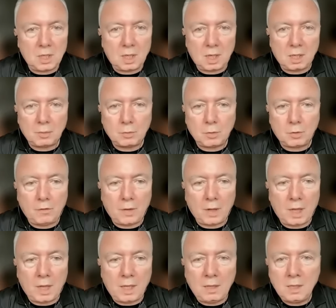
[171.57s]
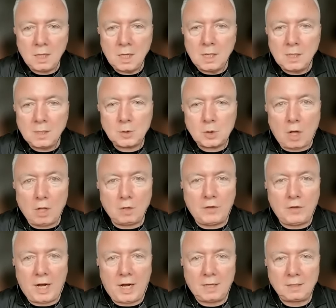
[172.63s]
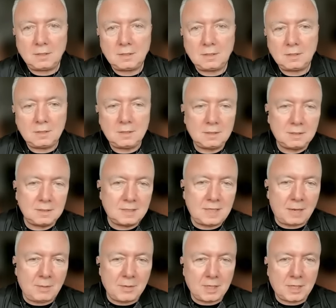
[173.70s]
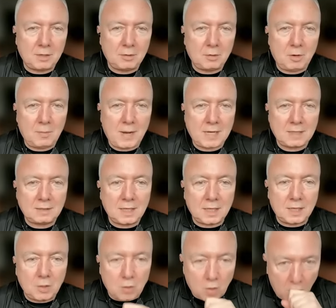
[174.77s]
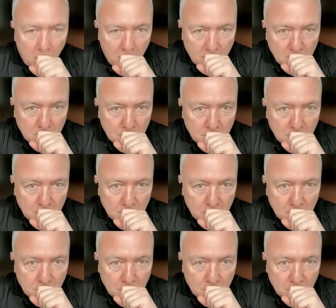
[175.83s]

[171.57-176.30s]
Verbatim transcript: bir şeyler yapıyor falan. Sol viraj. Çevik giriyor, Mert giriyor.